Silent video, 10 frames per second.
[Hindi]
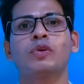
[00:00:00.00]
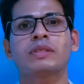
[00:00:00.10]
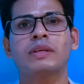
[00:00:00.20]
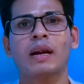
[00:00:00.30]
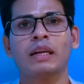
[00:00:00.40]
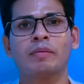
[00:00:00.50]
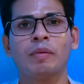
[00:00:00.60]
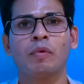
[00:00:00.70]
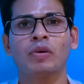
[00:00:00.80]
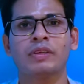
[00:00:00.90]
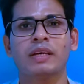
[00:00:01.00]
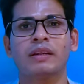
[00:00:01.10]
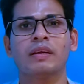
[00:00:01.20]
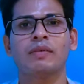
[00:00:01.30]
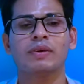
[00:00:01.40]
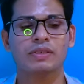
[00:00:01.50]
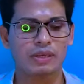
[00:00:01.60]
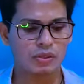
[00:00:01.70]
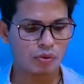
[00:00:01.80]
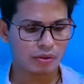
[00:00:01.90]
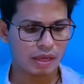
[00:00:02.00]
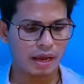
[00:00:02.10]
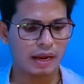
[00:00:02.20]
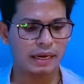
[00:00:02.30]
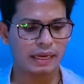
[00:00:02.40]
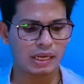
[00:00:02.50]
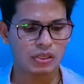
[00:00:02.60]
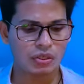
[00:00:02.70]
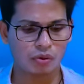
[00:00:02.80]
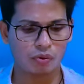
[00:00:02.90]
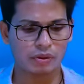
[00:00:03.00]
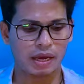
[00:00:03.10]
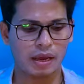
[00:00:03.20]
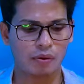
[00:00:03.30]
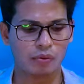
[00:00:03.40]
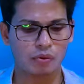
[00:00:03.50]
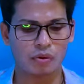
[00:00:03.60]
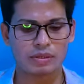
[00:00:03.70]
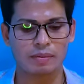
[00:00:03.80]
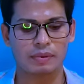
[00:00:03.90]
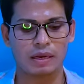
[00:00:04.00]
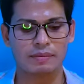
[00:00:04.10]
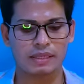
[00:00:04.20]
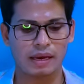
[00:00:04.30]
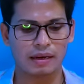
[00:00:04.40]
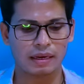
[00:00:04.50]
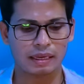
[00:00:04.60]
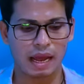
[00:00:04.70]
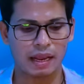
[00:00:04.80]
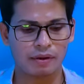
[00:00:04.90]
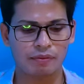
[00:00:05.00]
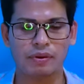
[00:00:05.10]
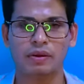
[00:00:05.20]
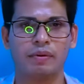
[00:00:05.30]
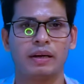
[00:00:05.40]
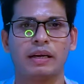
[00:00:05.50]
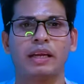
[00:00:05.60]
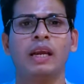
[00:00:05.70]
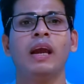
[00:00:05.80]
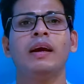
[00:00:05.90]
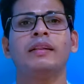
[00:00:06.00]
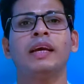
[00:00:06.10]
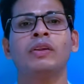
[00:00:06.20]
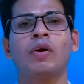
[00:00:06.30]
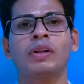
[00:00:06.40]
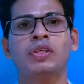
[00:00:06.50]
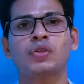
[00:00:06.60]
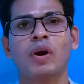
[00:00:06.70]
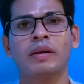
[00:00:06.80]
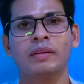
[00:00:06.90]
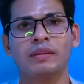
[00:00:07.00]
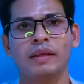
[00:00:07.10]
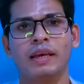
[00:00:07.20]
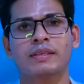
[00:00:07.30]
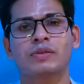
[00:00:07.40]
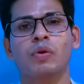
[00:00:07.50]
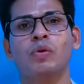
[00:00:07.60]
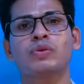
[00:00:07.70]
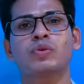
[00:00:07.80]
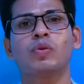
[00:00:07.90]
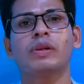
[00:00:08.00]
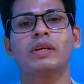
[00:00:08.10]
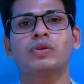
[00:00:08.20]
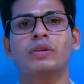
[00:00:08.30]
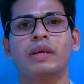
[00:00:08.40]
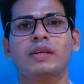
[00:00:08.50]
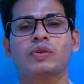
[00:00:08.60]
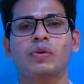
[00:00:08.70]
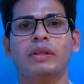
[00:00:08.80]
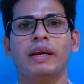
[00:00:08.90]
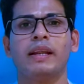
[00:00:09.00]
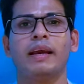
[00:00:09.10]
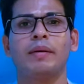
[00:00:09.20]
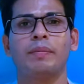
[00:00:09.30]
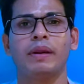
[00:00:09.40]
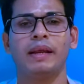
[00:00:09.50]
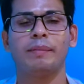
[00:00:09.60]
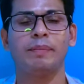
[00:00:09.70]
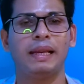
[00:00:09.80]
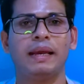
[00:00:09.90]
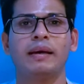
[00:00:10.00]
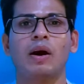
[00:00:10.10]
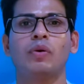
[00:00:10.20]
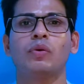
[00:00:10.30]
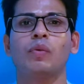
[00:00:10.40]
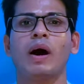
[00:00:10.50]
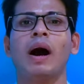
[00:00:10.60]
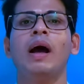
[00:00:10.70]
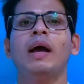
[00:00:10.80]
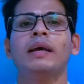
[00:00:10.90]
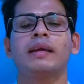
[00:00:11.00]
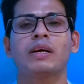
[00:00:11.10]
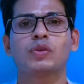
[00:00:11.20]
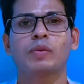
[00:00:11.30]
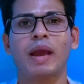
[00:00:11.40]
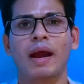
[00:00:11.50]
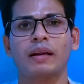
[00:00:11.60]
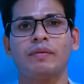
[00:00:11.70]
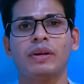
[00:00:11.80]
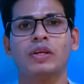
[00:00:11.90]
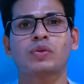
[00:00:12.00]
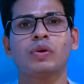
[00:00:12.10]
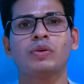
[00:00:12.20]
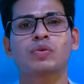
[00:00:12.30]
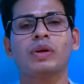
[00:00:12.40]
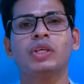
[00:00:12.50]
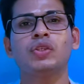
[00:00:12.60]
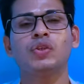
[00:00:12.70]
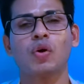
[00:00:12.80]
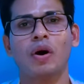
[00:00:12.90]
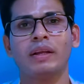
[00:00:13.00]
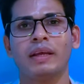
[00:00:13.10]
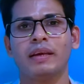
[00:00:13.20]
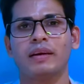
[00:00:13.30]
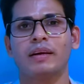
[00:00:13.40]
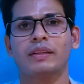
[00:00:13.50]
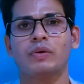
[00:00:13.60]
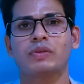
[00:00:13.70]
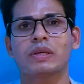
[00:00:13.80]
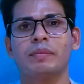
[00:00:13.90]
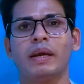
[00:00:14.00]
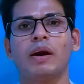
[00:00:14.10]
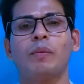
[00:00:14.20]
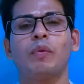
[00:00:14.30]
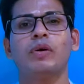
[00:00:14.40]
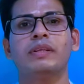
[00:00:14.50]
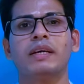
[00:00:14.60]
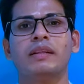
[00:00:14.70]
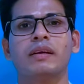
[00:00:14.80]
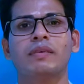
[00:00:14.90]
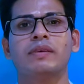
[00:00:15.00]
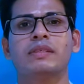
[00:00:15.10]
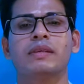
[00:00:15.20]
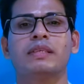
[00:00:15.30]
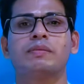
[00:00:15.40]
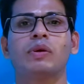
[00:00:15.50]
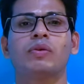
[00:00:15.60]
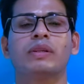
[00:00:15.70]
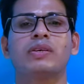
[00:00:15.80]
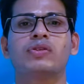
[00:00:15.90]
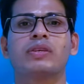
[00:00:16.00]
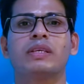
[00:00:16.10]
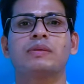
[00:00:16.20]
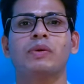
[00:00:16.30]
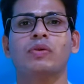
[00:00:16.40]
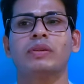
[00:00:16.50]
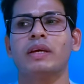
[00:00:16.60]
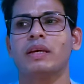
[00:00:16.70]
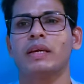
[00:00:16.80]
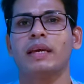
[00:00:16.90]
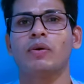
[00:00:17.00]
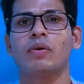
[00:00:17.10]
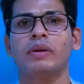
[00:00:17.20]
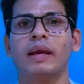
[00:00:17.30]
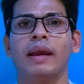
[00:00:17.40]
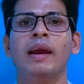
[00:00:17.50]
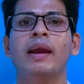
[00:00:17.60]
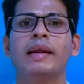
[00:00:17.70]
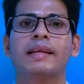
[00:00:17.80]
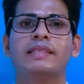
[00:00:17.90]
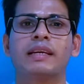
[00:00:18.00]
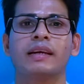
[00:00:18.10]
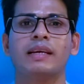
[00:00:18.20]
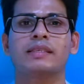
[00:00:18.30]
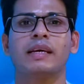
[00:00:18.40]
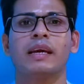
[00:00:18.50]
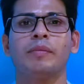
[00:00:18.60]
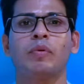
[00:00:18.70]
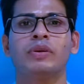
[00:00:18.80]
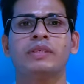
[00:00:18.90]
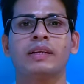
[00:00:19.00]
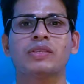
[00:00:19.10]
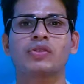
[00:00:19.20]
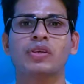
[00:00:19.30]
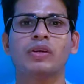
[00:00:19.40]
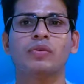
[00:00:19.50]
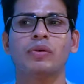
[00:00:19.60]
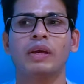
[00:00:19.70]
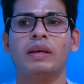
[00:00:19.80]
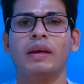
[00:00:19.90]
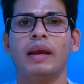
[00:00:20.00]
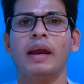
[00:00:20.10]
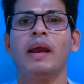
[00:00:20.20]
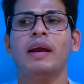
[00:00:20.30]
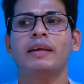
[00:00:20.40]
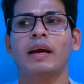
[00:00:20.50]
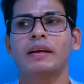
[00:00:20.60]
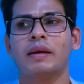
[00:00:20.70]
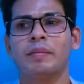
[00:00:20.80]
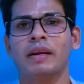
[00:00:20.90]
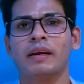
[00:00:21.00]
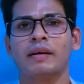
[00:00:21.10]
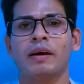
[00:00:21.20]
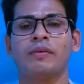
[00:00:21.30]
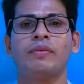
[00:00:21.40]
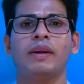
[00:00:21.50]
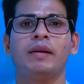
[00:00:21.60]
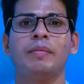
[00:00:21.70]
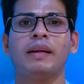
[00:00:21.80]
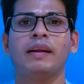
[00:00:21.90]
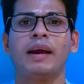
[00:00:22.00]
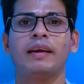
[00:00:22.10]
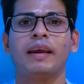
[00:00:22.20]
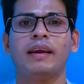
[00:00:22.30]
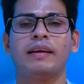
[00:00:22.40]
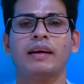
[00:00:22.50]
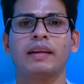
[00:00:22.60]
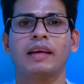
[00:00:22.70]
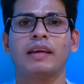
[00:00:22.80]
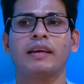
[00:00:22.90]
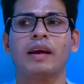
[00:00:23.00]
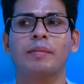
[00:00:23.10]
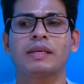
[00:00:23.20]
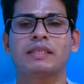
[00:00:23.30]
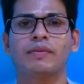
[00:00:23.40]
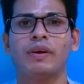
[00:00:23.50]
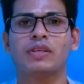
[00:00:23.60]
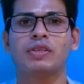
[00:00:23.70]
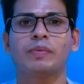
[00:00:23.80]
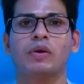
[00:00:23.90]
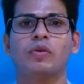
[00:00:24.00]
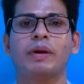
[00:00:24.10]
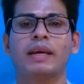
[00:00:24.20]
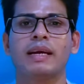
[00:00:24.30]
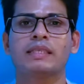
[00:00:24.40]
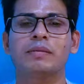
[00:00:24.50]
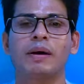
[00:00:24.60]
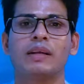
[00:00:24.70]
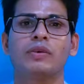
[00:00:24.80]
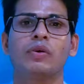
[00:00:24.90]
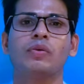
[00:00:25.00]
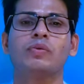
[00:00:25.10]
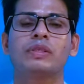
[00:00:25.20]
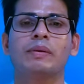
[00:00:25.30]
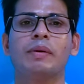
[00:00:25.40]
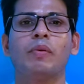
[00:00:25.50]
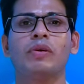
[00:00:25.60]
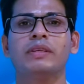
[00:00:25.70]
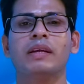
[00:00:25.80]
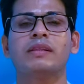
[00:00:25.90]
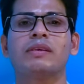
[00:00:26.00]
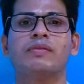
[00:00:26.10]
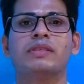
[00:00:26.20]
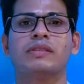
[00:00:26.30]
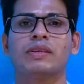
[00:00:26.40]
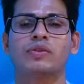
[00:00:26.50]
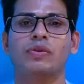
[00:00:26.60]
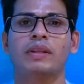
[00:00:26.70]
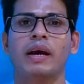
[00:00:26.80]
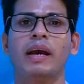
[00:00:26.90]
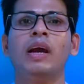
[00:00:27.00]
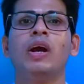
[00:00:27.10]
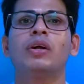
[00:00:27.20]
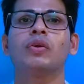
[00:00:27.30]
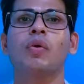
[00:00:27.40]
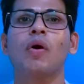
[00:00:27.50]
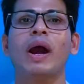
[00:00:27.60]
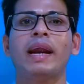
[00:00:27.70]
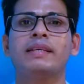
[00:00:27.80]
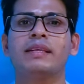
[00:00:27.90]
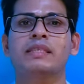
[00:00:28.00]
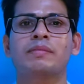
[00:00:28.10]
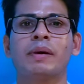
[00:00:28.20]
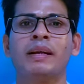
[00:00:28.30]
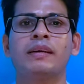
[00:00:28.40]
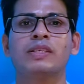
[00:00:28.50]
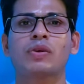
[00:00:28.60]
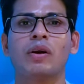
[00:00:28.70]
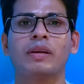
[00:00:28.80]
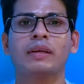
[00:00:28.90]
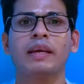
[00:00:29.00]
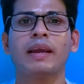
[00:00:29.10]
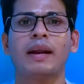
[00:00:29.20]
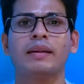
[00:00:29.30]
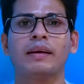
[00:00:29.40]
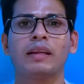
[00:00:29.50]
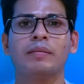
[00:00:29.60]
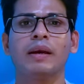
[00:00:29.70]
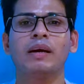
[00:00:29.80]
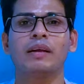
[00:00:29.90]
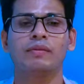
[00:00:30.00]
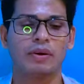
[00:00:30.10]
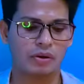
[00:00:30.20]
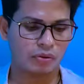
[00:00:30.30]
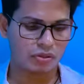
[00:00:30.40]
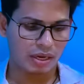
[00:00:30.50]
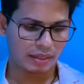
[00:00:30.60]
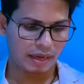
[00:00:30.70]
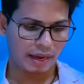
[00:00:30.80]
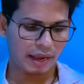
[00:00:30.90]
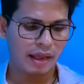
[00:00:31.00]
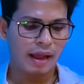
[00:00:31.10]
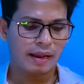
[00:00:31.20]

तो स्टार्टिंग में बहुत ज़्यादा नर्वसनेस होता है टेंशन होता है उनको समटाइम्स दे आर क्राइंग फ्रिक्वेंटली दे नॉट इंजॉइंग द थिंग्स वो स्कूल के जो थिंग्स होते हैं लाइक अ प्ले ग्राउंड हुआ या जो भी एक्टिविटीज़ हुई उसको इंजॉय नहीं करते उस समय बहुत ज़्यादा नर्वसनेस में होते हैं स्ट्रेस में होते हैं कि ये कौन है टीचर कैसे हैं बहुत ज़्यादा स्ट्रिक्ट तो नहीं है या ये मेरे फ्रेंड मेरे लायक है या नहीं या मैं इससे फ्रेंडशिप करूँ मैं कैसे बात करूँ उस समय बहुत ज़्यादा नर्वसनेस होता है तो वो एडजस्टमेंट डिसऑर्डर की कैटेगरी में कन्वर्ट हो जाता है